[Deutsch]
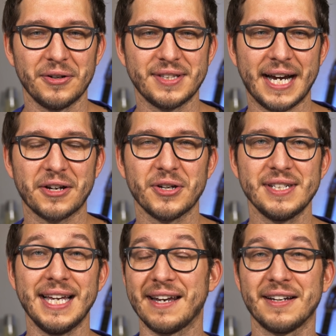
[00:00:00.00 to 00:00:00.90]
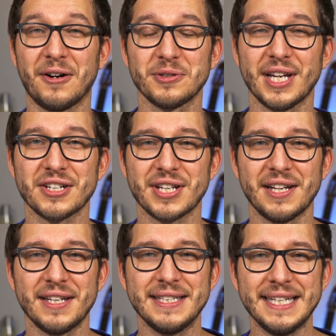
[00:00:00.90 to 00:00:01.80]
Und da können die anderen
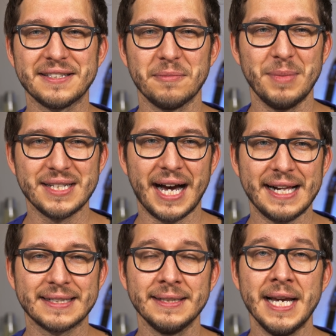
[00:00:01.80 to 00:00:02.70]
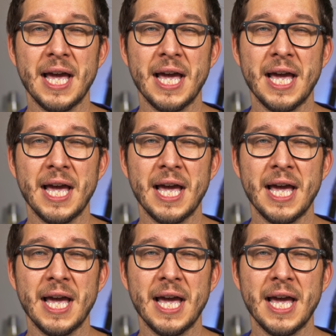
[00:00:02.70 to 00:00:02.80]
Autohersteller nicht mithalten.